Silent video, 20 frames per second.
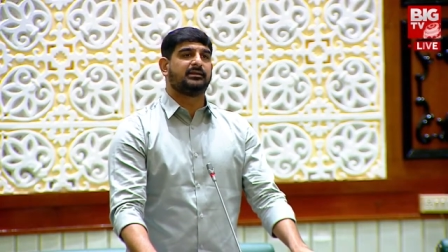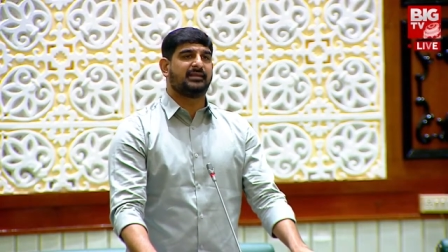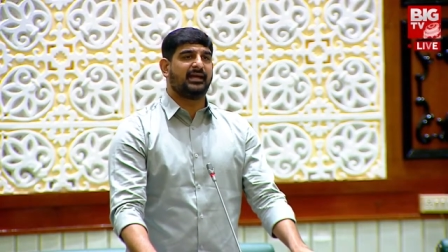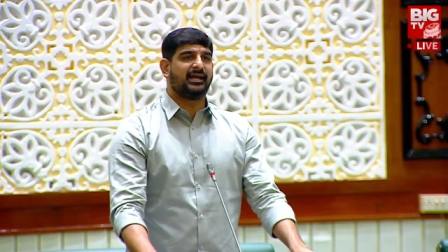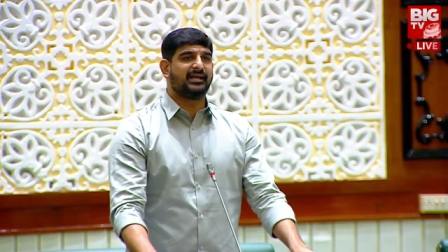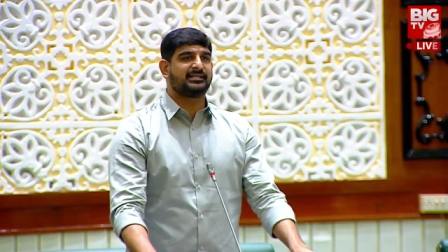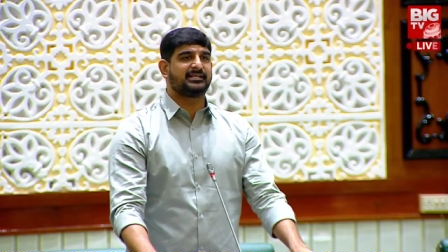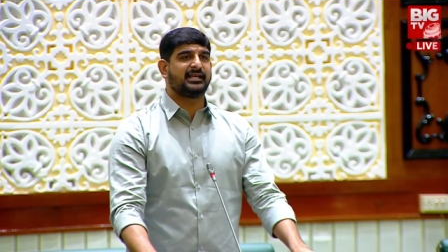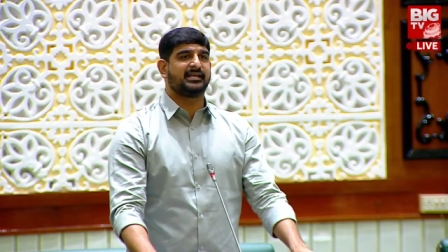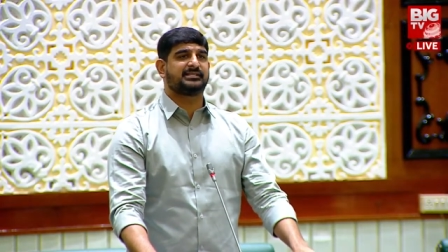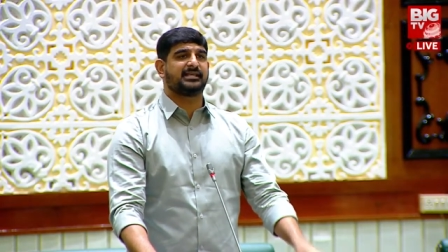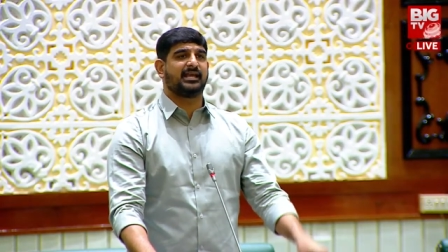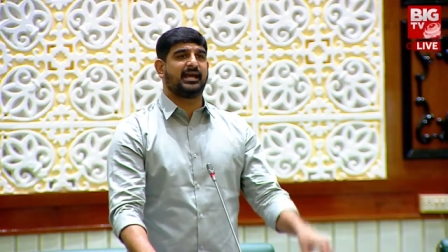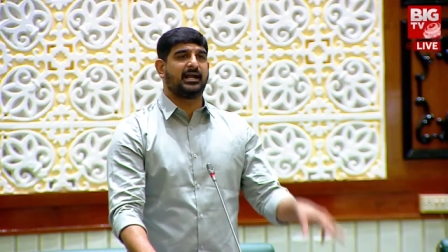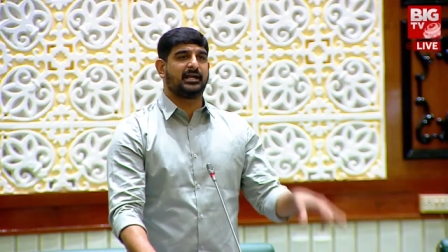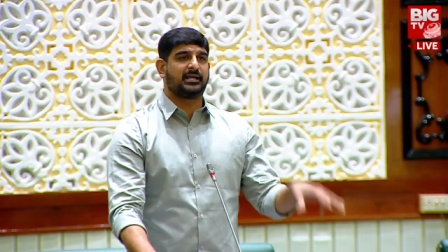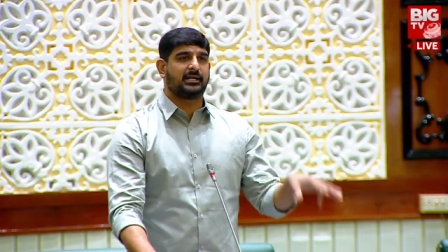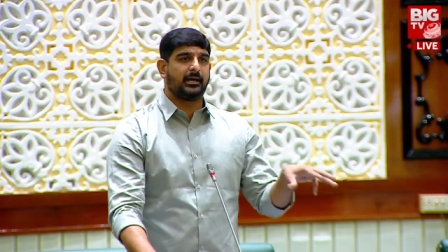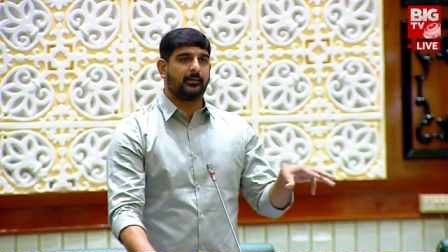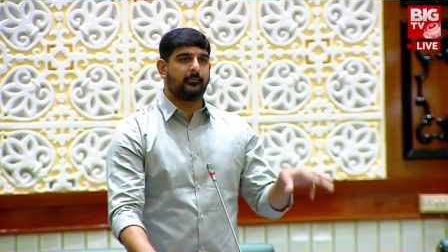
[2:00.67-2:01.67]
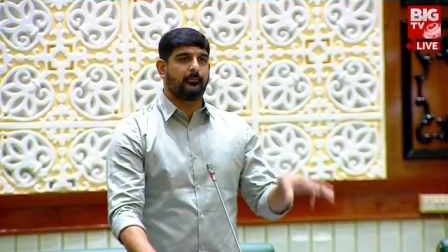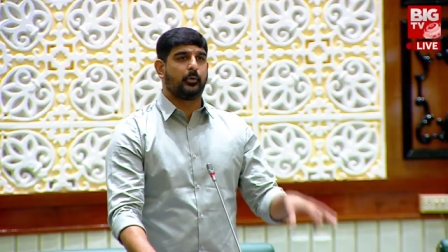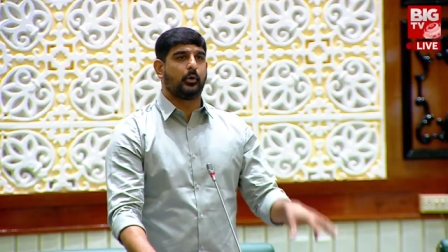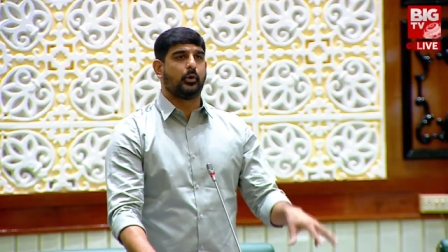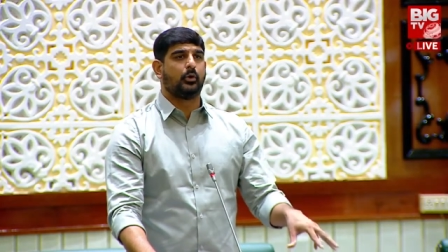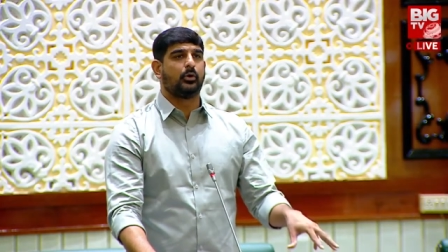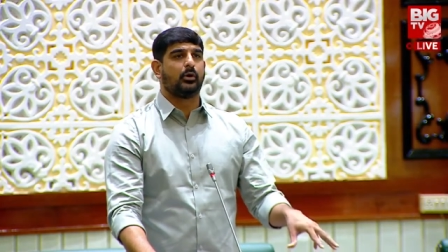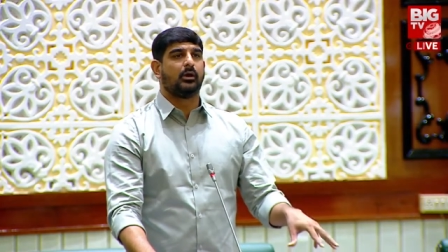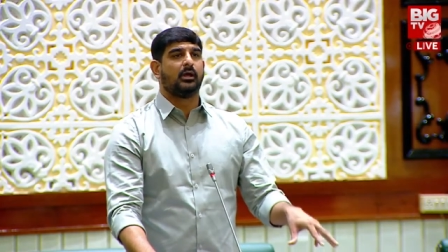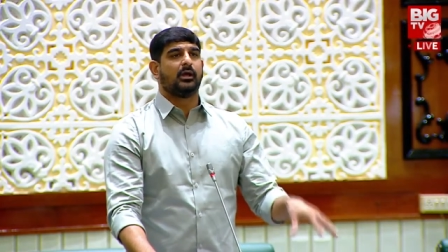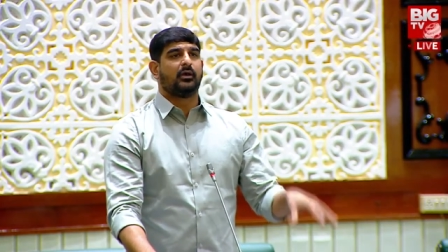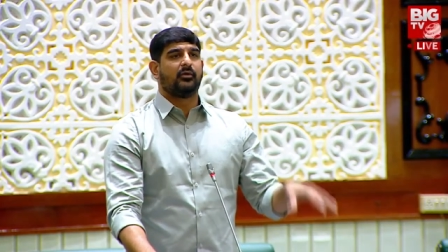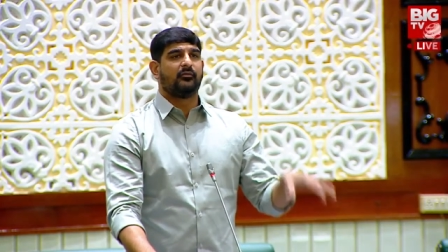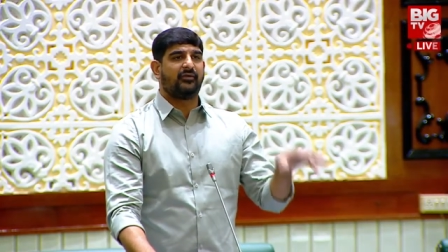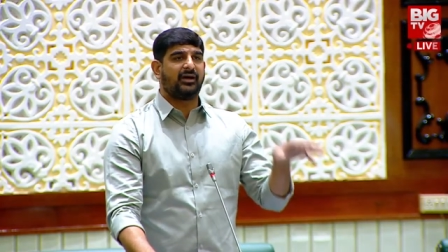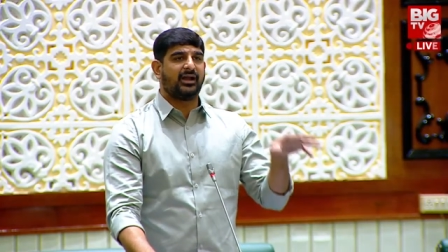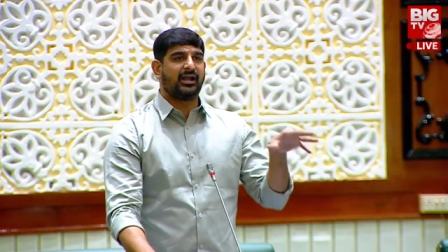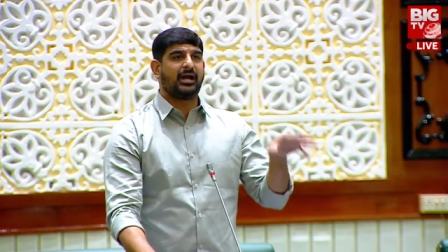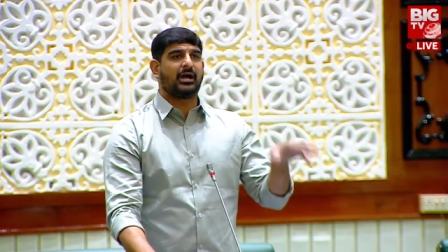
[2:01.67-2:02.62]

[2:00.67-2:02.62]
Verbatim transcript: దయచేసి ఆ డబ్బు వాళ్ళ